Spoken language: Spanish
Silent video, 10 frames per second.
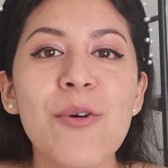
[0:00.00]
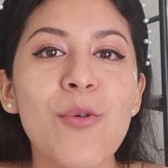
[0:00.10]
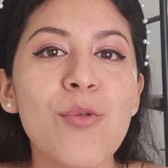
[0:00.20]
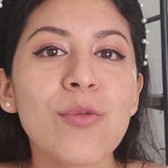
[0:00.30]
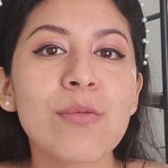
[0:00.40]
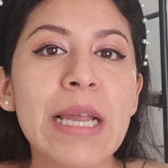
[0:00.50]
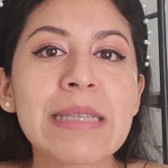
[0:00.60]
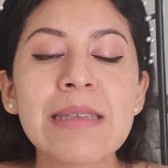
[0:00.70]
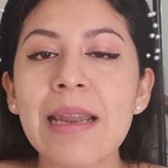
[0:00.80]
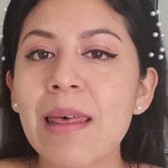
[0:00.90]
una
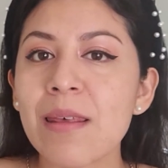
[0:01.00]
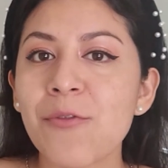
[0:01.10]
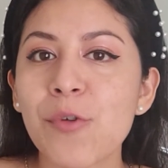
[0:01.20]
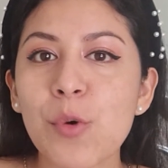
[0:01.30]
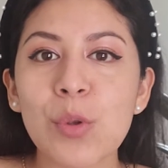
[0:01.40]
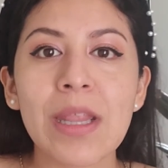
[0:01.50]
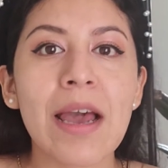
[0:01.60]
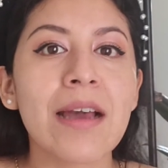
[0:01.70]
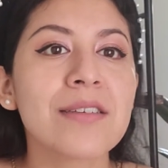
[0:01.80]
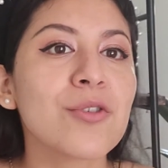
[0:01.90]
ensalada de
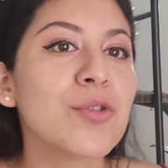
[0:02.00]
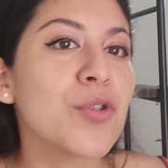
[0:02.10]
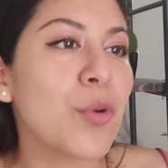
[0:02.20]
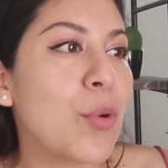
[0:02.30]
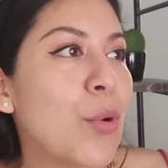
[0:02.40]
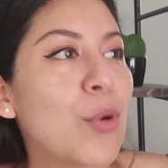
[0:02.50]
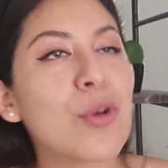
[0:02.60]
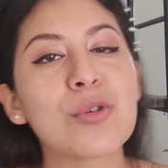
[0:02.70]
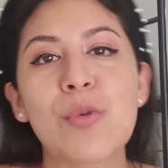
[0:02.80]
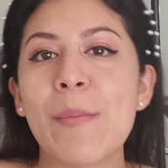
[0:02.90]
frutas con su yogur,
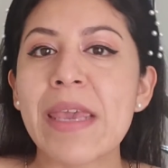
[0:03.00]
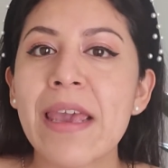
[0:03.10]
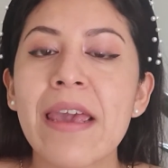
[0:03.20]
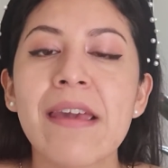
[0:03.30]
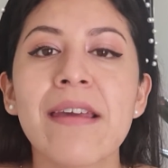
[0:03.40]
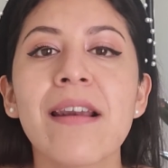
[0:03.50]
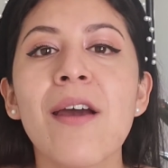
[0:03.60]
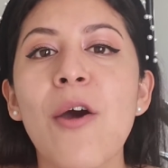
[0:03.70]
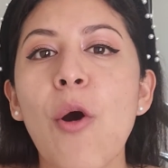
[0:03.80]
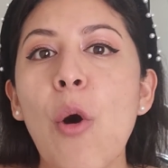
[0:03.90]
con su miel
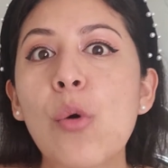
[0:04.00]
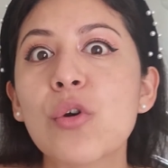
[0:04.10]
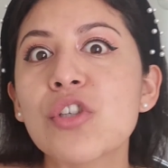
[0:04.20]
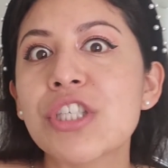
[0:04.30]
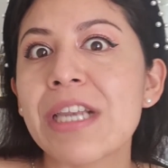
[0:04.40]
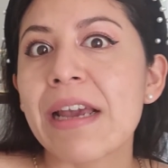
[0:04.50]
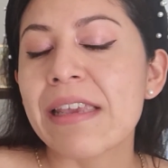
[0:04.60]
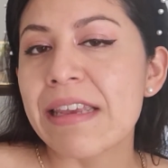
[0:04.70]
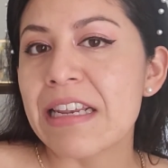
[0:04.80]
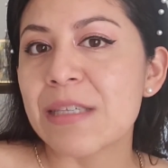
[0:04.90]
o unos
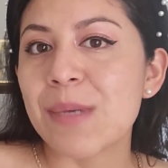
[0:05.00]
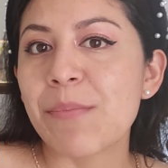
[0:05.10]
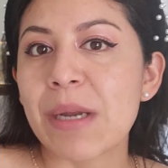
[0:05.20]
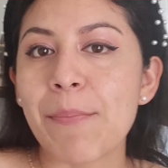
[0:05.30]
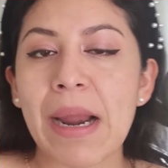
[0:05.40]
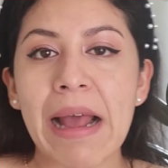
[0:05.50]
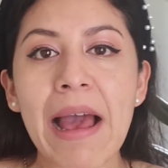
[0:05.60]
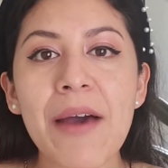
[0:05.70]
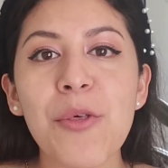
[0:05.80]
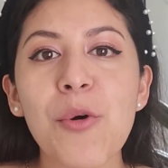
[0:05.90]
chilaquiles bien
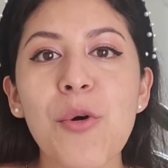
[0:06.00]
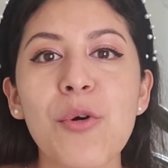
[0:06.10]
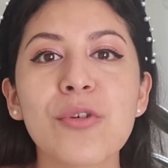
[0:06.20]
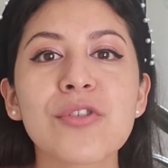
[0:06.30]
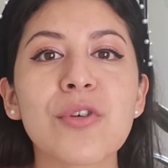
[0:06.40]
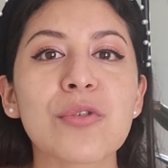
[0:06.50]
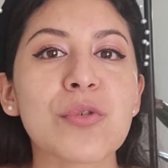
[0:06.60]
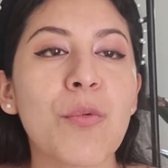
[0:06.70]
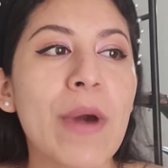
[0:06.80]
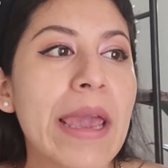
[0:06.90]
preparados, con
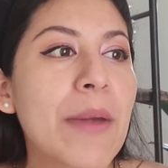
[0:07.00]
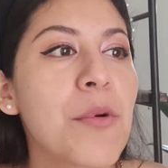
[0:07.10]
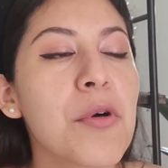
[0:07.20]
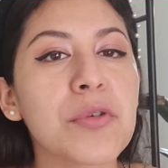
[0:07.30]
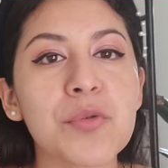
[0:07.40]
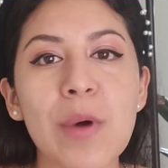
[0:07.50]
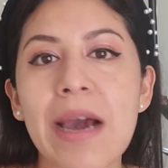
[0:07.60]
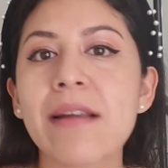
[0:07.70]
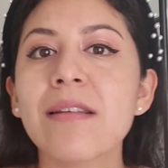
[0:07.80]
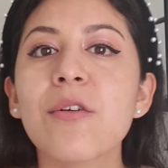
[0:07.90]
su huevo, con su
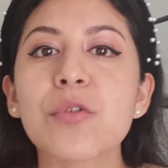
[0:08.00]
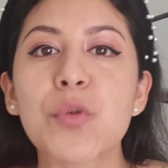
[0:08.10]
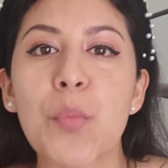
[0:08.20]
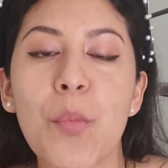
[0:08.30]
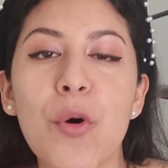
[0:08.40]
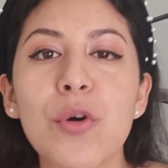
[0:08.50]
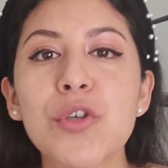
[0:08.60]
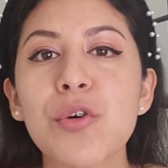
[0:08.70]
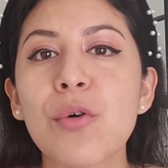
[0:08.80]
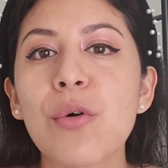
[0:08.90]
carne, con su
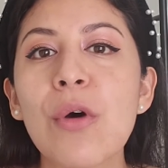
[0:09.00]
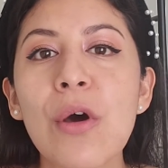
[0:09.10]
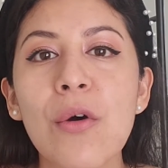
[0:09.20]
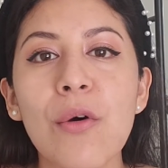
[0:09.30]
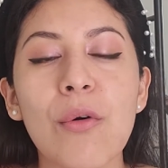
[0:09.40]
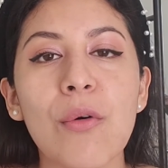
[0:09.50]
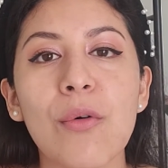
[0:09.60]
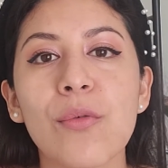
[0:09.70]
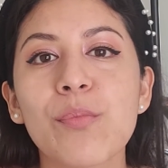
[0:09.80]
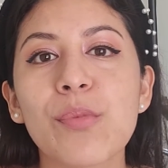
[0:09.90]
pollo
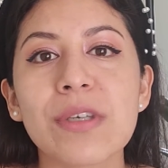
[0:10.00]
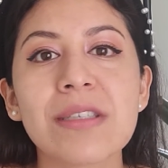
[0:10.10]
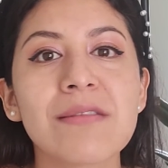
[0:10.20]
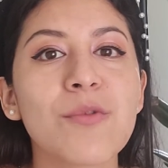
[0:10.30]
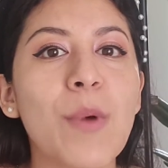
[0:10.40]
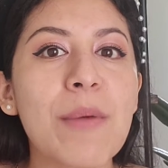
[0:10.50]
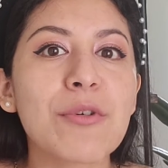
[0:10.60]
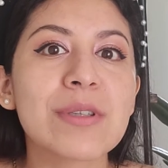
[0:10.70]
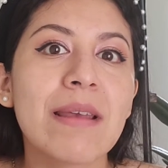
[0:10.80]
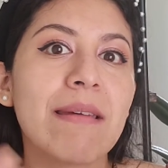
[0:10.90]
o pues
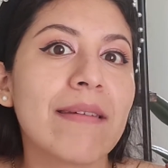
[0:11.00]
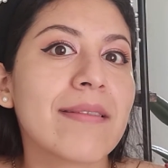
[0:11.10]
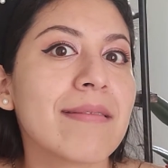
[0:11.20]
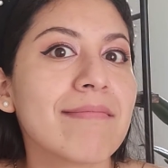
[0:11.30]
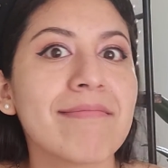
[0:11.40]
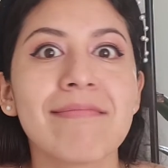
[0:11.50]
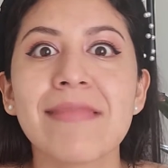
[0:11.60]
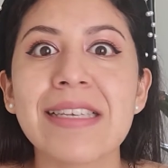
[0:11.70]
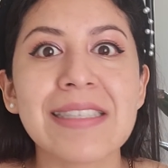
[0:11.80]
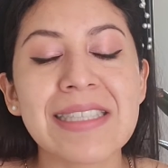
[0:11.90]
huevos de
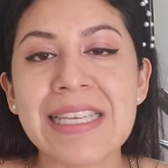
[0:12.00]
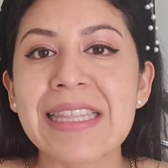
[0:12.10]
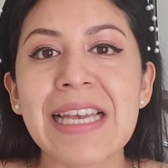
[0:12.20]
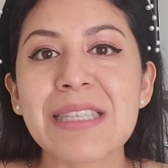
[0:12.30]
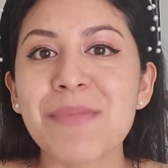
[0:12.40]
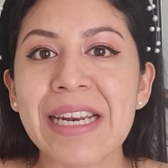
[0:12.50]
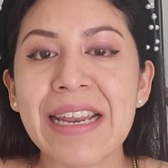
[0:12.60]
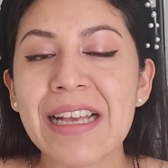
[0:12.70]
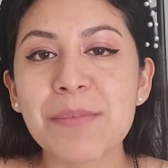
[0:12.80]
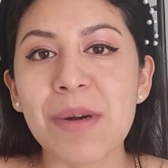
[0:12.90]
distintas
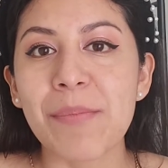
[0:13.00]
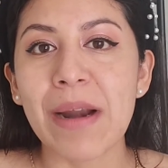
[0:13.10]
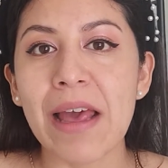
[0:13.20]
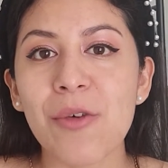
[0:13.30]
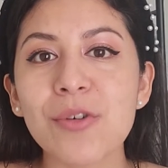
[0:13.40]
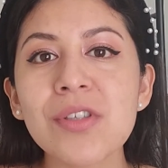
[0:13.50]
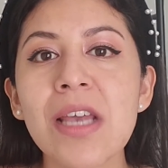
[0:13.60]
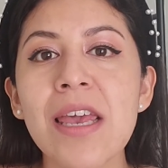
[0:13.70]
maneras preparados